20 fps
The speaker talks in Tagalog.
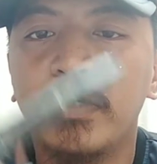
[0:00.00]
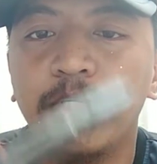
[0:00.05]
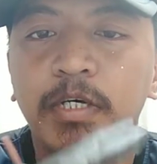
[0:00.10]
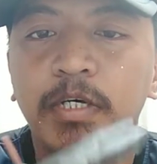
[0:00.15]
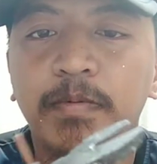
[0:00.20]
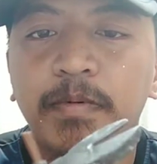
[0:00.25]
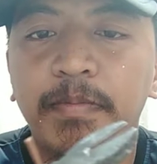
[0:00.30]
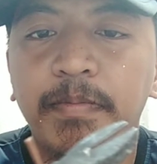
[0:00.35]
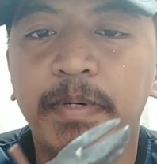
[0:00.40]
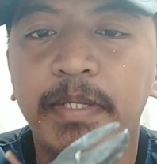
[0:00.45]

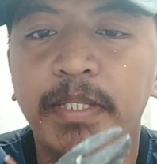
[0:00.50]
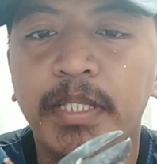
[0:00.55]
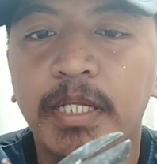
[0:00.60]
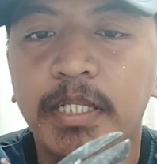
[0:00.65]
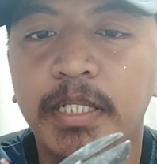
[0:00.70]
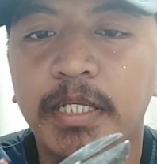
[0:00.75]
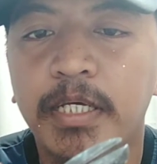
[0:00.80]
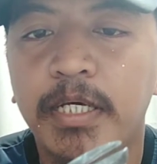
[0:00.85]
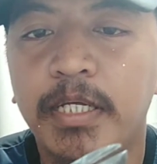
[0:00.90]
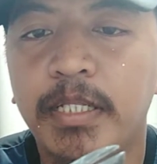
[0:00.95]
Ibibin
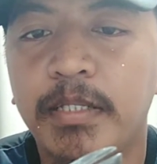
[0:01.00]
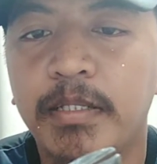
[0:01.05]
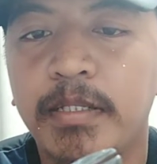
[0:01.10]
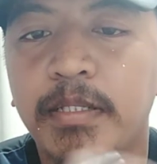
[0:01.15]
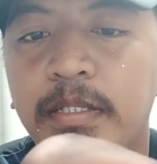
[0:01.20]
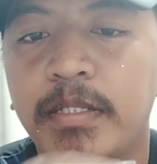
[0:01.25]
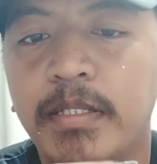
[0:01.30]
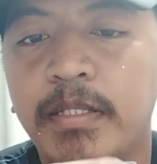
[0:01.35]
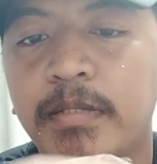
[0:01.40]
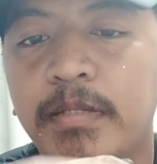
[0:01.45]
natin yan
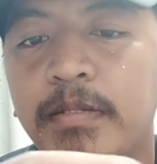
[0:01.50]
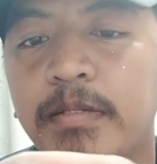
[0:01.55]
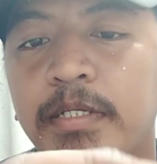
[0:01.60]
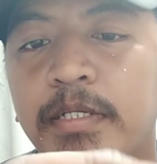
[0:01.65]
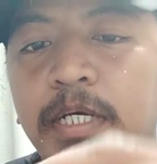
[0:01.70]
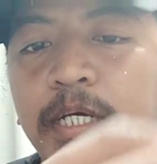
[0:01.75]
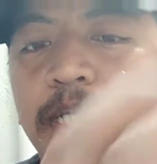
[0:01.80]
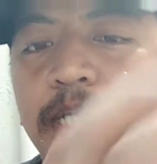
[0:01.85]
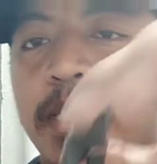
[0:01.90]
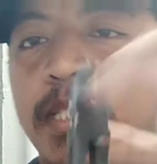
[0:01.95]

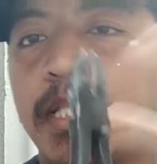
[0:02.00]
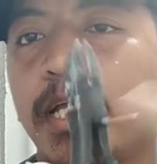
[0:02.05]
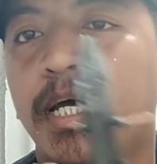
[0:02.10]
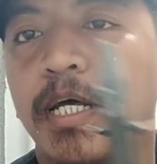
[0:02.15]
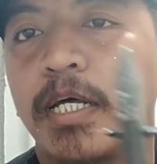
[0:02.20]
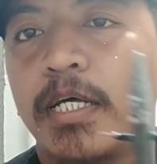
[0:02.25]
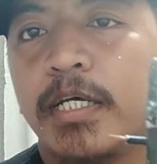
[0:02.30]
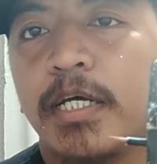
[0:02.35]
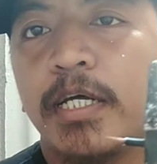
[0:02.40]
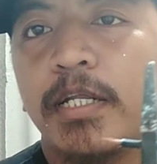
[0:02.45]
sa gitna.
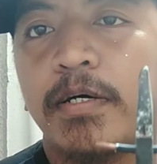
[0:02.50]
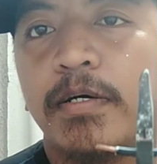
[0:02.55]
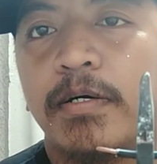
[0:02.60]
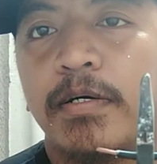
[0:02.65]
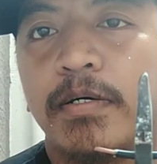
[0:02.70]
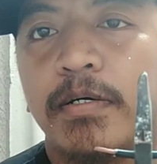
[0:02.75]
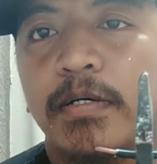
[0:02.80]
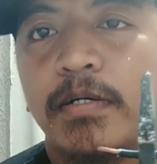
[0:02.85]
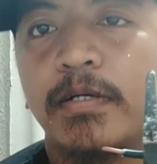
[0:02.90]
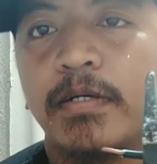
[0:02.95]

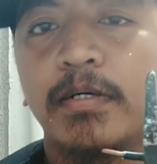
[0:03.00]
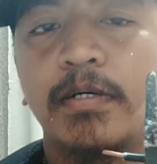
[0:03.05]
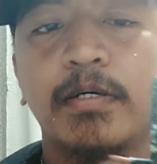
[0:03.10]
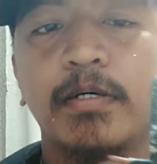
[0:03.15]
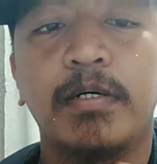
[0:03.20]
Ayan.